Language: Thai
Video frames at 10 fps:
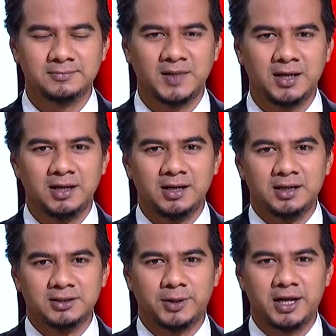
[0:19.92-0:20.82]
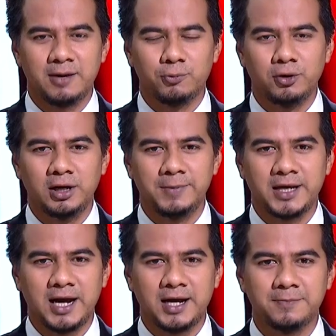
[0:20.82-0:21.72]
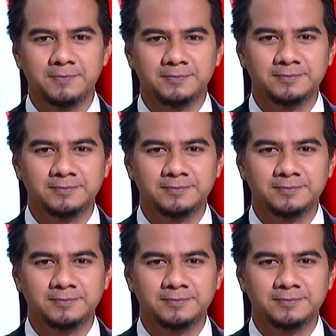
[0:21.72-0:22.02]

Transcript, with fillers: ครับ สวัสดีครับคุณลิปิกาครับ